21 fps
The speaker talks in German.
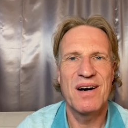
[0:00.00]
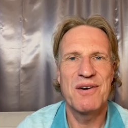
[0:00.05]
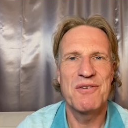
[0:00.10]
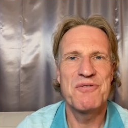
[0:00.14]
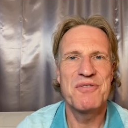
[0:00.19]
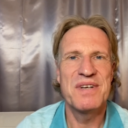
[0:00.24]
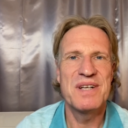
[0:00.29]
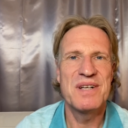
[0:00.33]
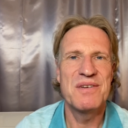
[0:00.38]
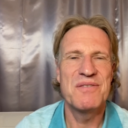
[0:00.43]

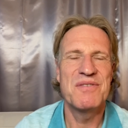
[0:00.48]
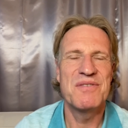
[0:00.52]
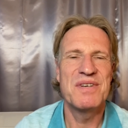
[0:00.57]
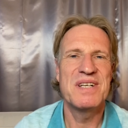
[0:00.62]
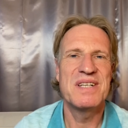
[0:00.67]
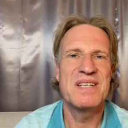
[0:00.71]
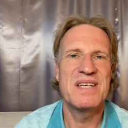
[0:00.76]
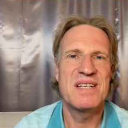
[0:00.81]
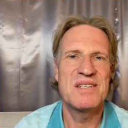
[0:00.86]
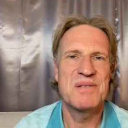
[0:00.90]
vielen
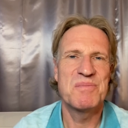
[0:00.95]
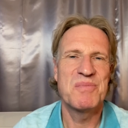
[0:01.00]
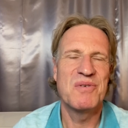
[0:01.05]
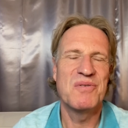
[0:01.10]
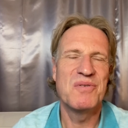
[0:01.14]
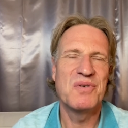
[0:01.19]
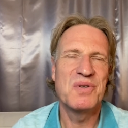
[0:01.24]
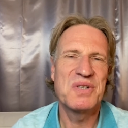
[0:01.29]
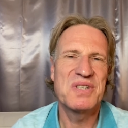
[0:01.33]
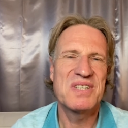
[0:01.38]
wird jetzt
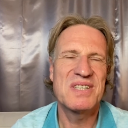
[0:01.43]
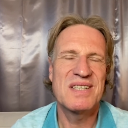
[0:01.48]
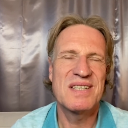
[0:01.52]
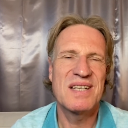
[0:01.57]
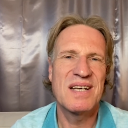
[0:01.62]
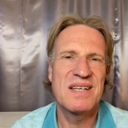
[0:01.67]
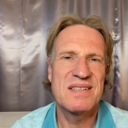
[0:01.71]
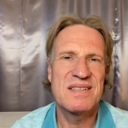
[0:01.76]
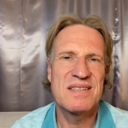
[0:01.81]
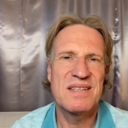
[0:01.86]
bewusst,
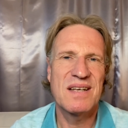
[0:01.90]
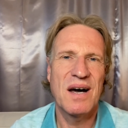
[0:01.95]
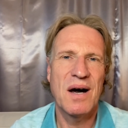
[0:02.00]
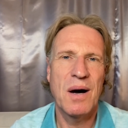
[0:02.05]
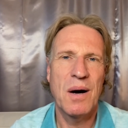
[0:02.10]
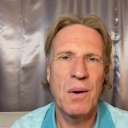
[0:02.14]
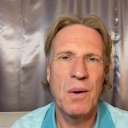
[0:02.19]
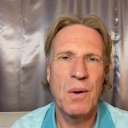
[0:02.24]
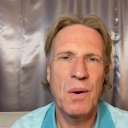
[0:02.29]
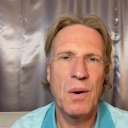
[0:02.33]
dass
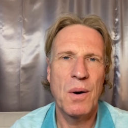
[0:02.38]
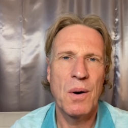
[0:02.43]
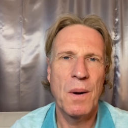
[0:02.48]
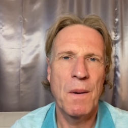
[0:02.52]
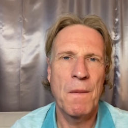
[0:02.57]
auch